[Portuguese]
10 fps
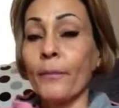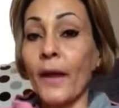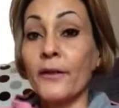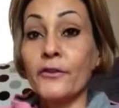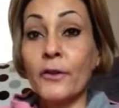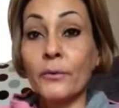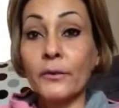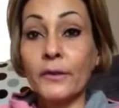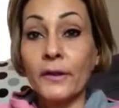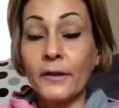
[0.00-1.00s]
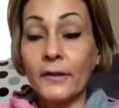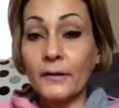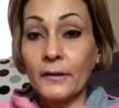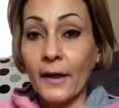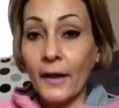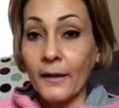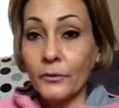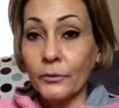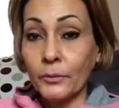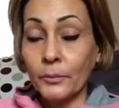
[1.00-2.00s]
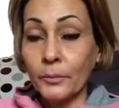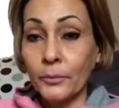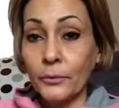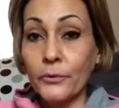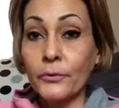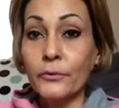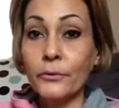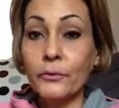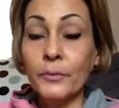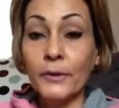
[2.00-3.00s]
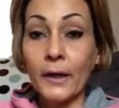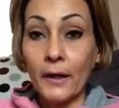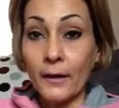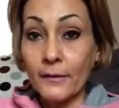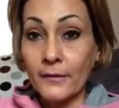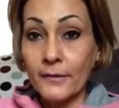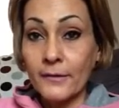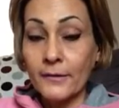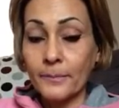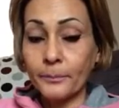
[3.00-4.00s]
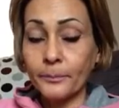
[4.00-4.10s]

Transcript: é de não ter entrado para o YouTube antes.